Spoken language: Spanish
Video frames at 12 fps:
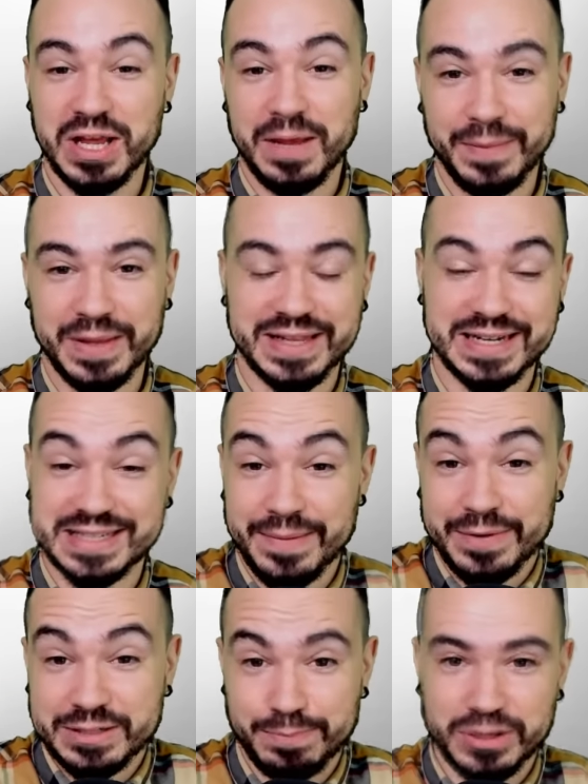mientras que
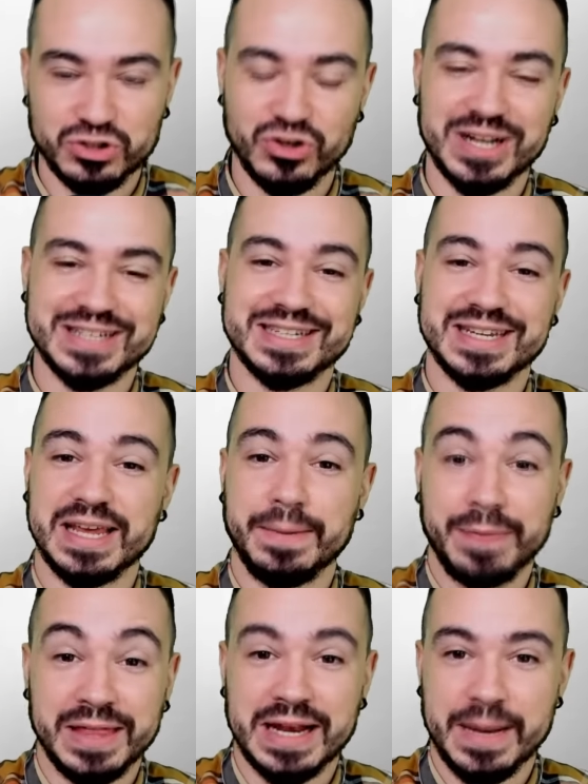más personas que
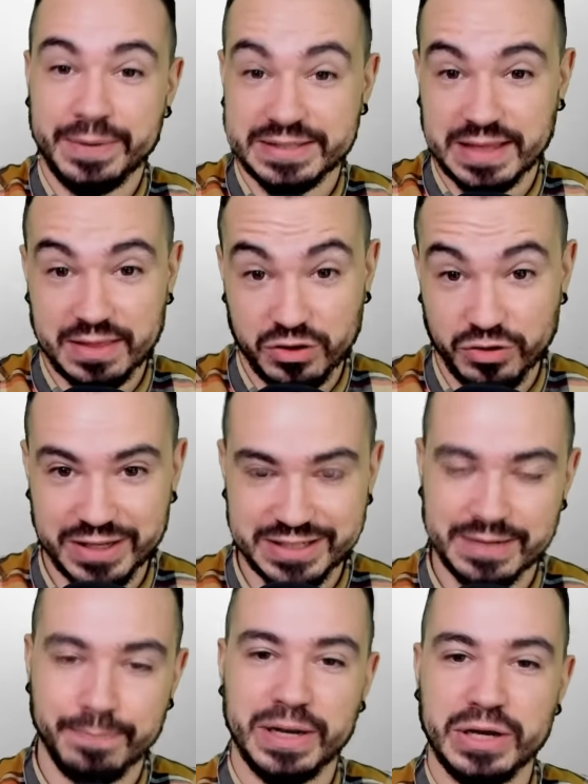piden la prestación de
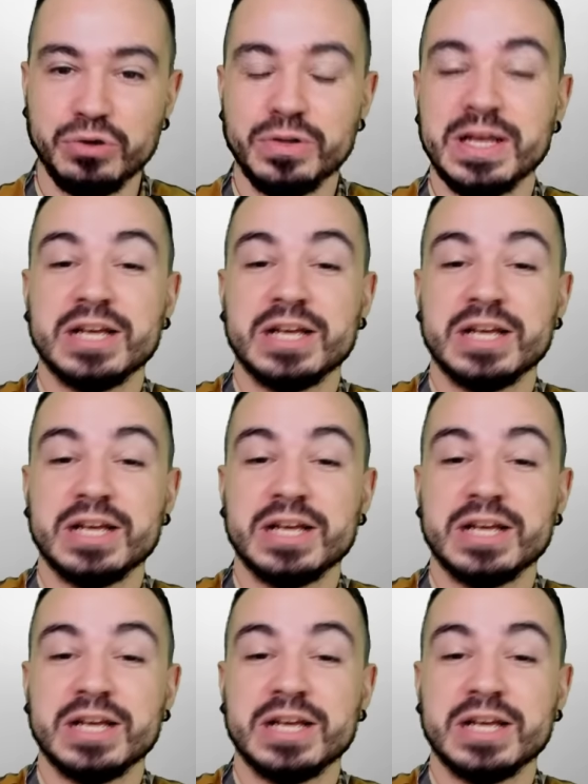desempleo.